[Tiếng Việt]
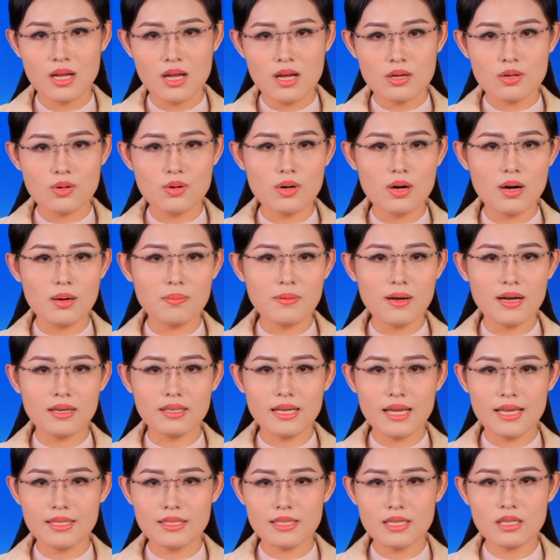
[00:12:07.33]
Cuộc họp gần
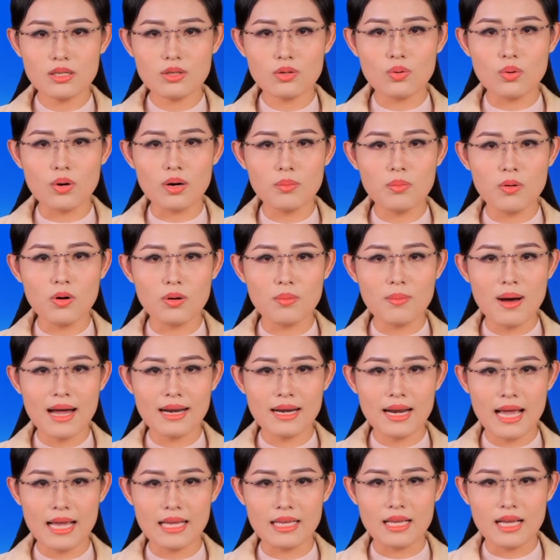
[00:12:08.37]
đây nhất của bộ ba
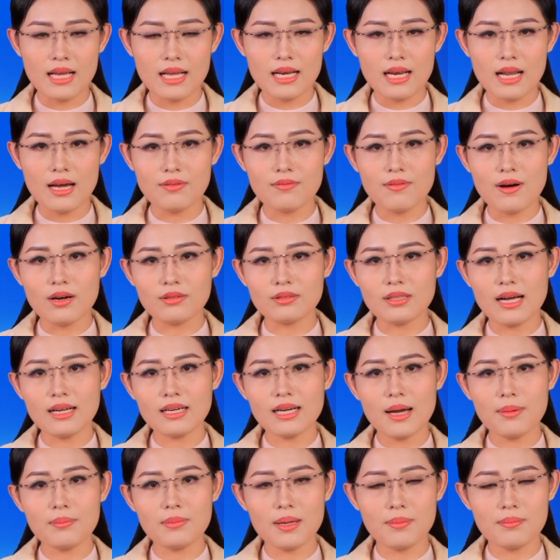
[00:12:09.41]
này là vào tháng
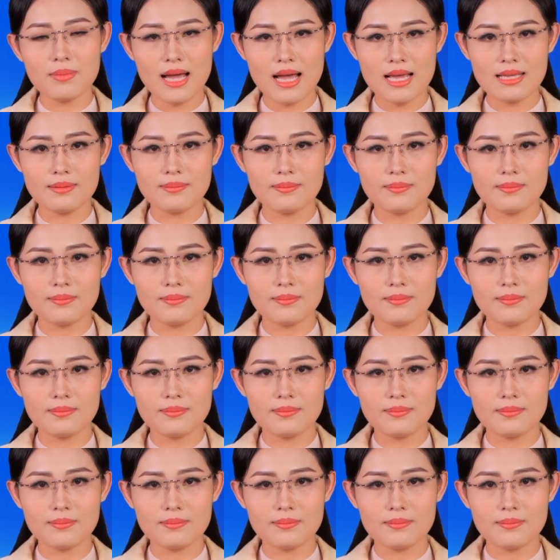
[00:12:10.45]
năm năm nay.